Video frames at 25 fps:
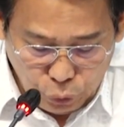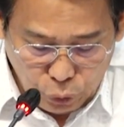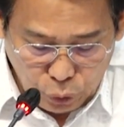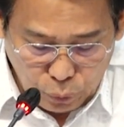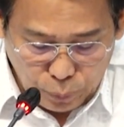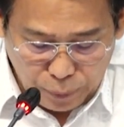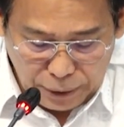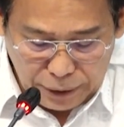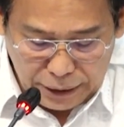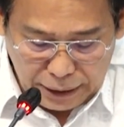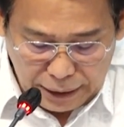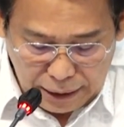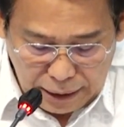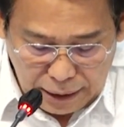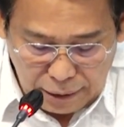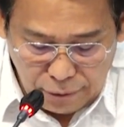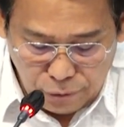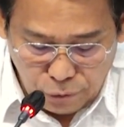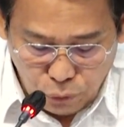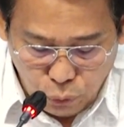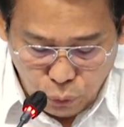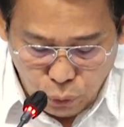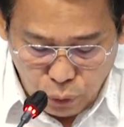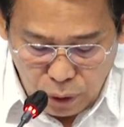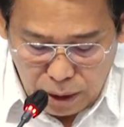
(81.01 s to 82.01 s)
Untuk
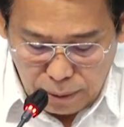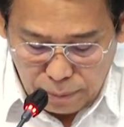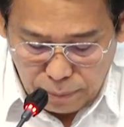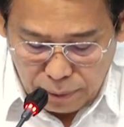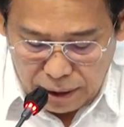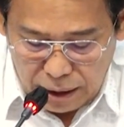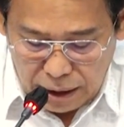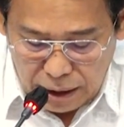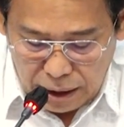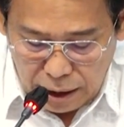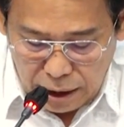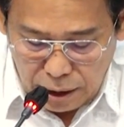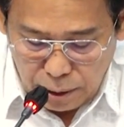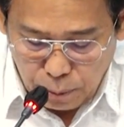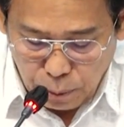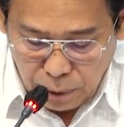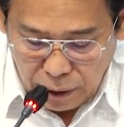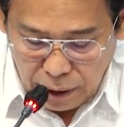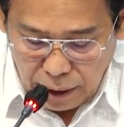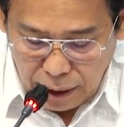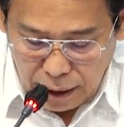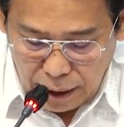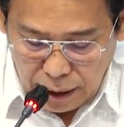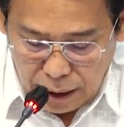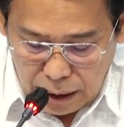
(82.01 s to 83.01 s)
penyerahan uang pada
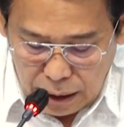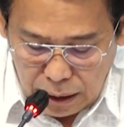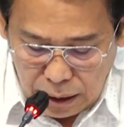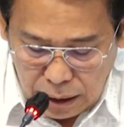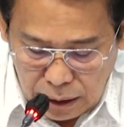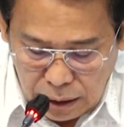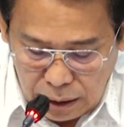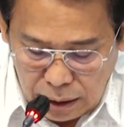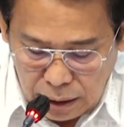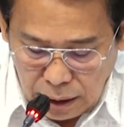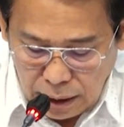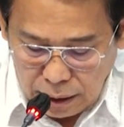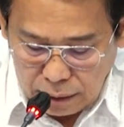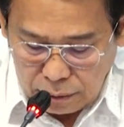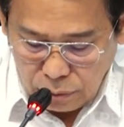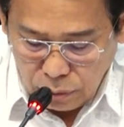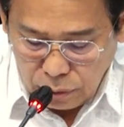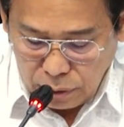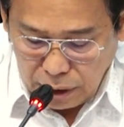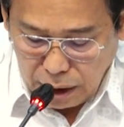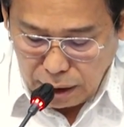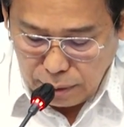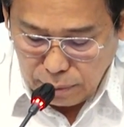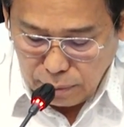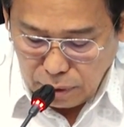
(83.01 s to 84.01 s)
SPH
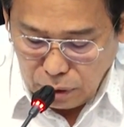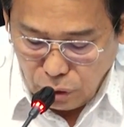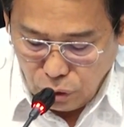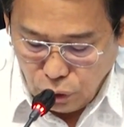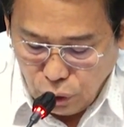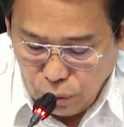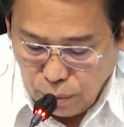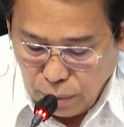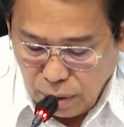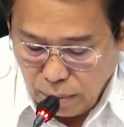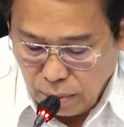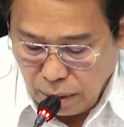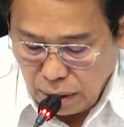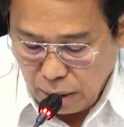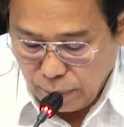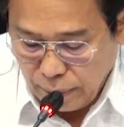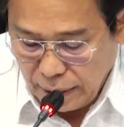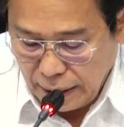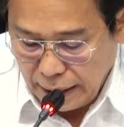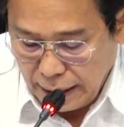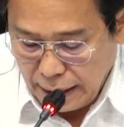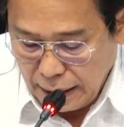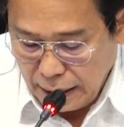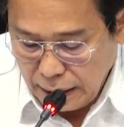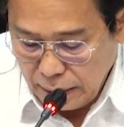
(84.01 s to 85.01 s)
dilakukan melalui
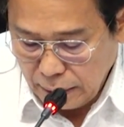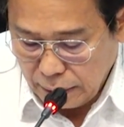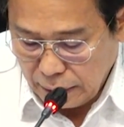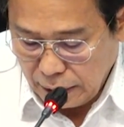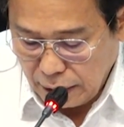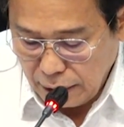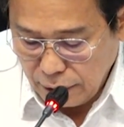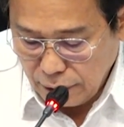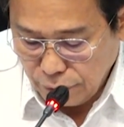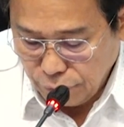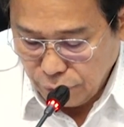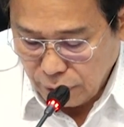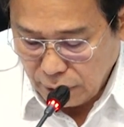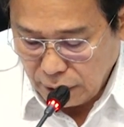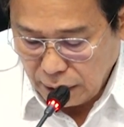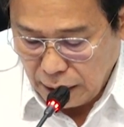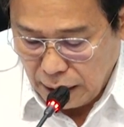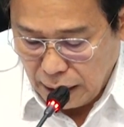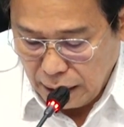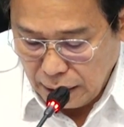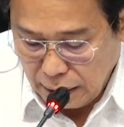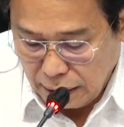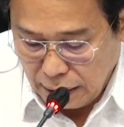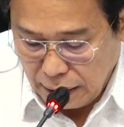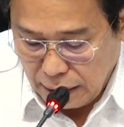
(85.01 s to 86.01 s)
beberapa kali
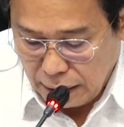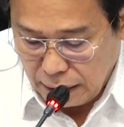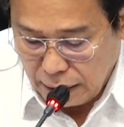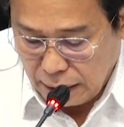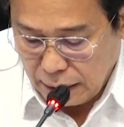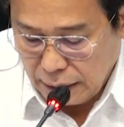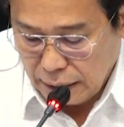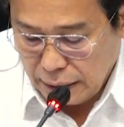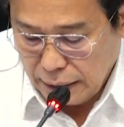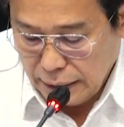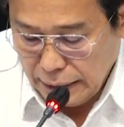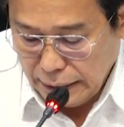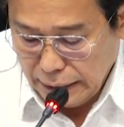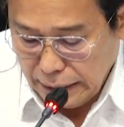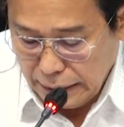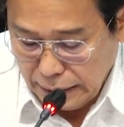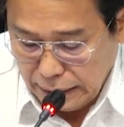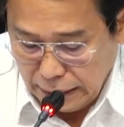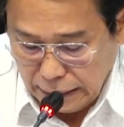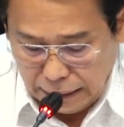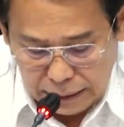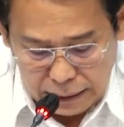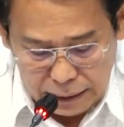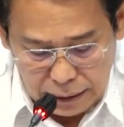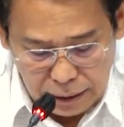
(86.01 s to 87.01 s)
transfer antar
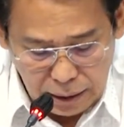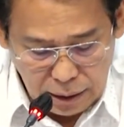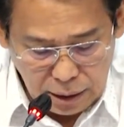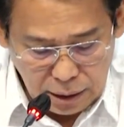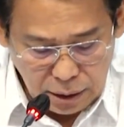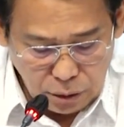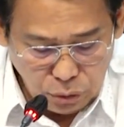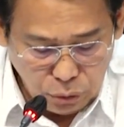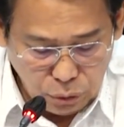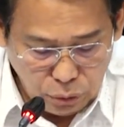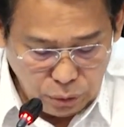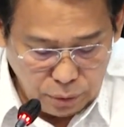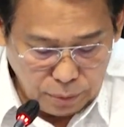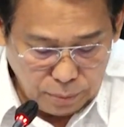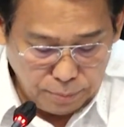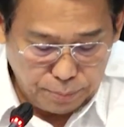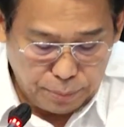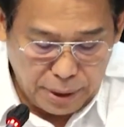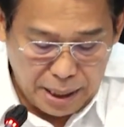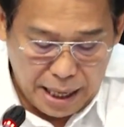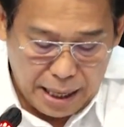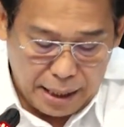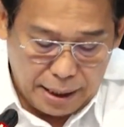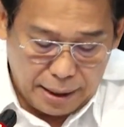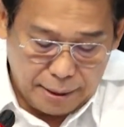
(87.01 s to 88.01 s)
rekening
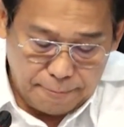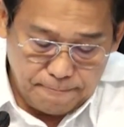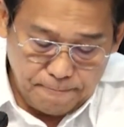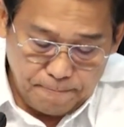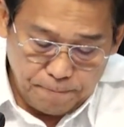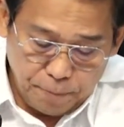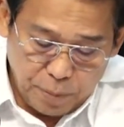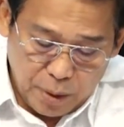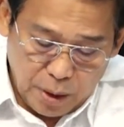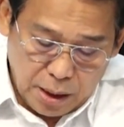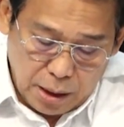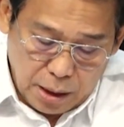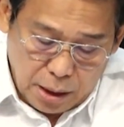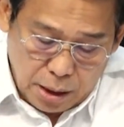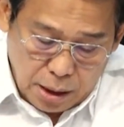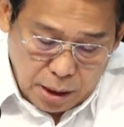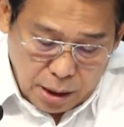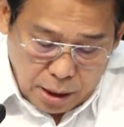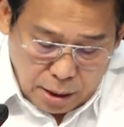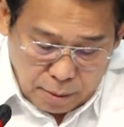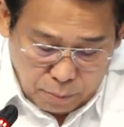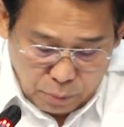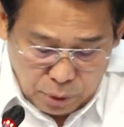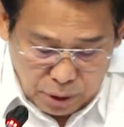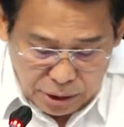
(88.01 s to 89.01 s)
bank.
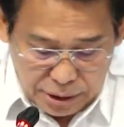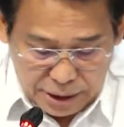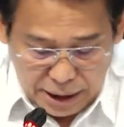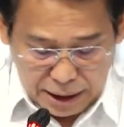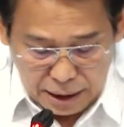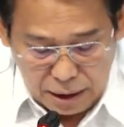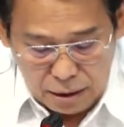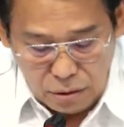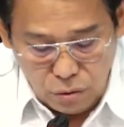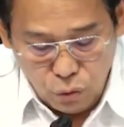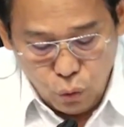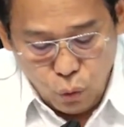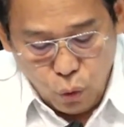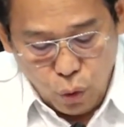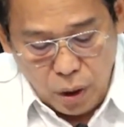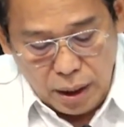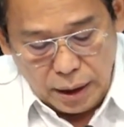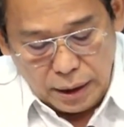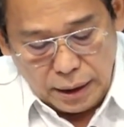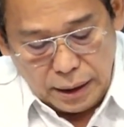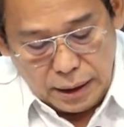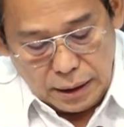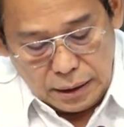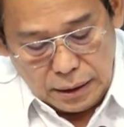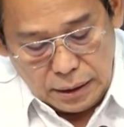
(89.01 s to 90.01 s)
Besaran
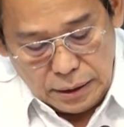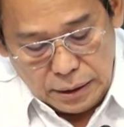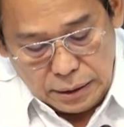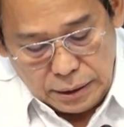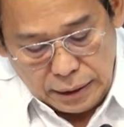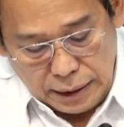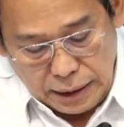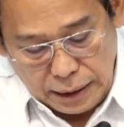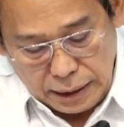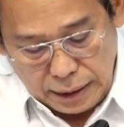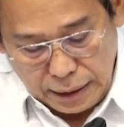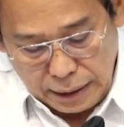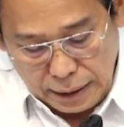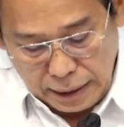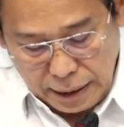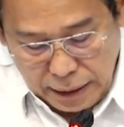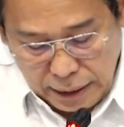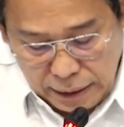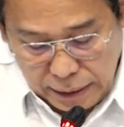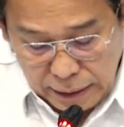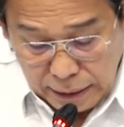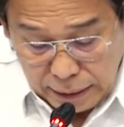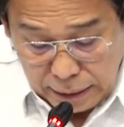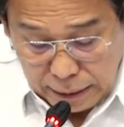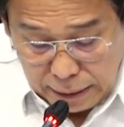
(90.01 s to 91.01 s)
uang yang
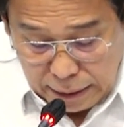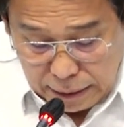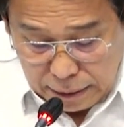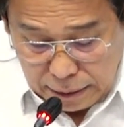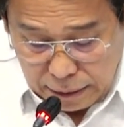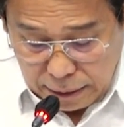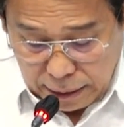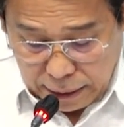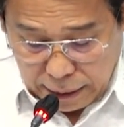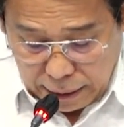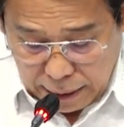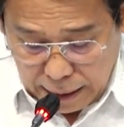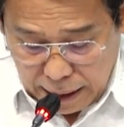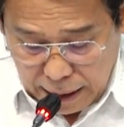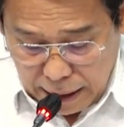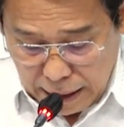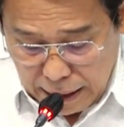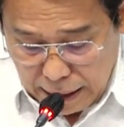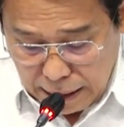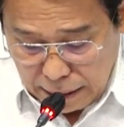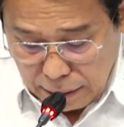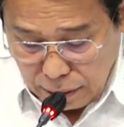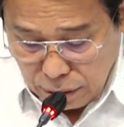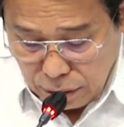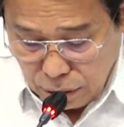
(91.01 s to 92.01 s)
diserahkan AD dan
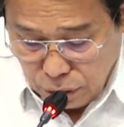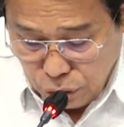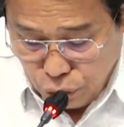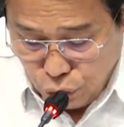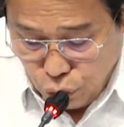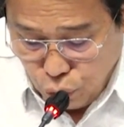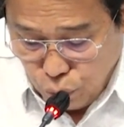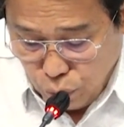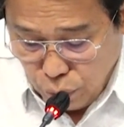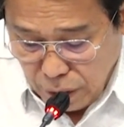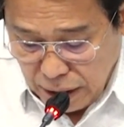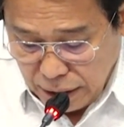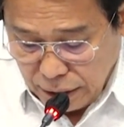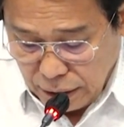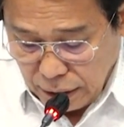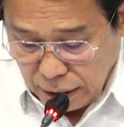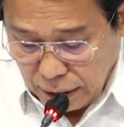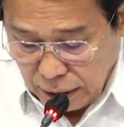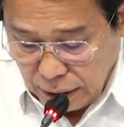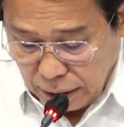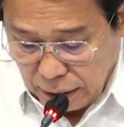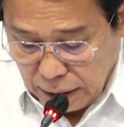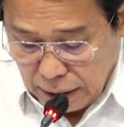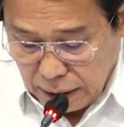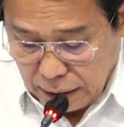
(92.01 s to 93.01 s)
ZH sejumlah
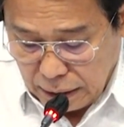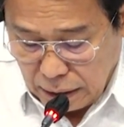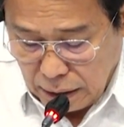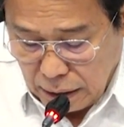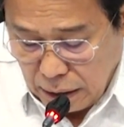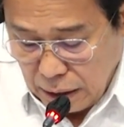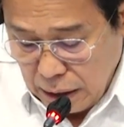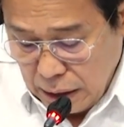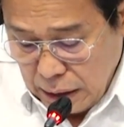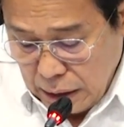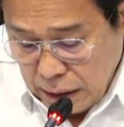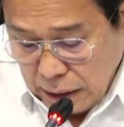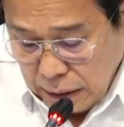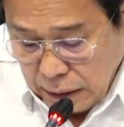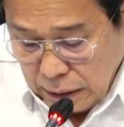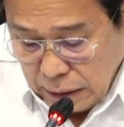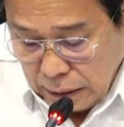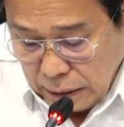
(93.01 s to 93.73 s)
sekitar